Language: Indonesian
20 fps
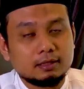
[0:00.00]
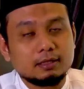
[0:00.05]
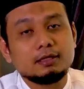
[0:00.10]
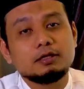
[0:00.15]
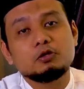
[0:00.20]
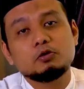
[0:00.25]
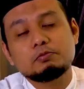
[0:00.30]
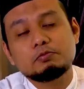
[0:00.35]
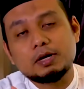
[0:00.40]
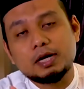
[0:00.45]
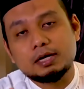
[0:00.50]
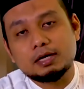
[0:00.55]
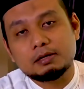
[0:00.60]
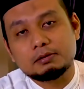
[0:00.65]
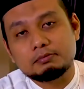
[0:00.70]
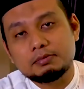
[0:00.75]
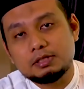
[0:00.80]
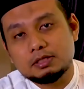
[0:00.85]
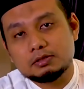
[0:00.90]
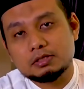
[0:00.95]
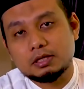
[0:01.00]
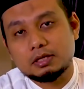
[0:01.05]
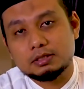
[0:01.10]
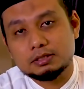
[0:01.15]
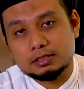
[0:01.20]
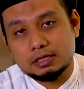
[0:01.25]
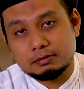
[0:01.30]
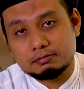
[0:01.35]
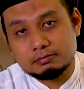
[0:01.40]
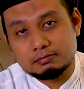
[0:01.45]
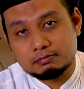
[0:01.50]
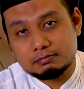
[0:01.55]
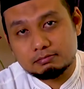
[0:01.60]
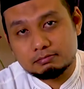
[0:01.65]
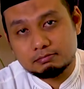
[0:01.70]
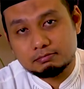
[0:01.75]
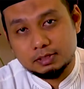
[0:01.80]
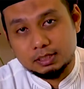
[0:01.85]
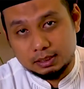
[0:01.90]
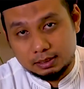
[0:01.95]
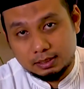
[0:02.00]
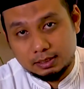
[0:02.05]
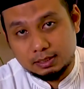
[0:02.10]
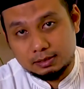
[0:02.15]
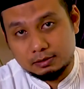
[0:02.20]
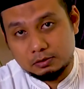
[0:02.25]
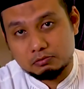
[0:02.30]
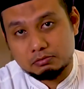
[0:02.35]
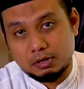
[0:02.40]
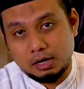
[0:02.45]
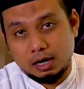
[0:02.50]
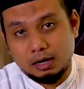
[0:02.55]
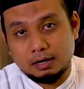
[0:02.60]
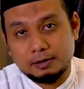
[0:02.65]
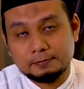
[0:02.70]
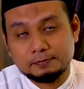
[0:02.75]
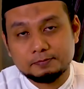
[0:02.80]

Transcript: kehidupan Nabi sallallahu alaihi wasallam ketika di rumah.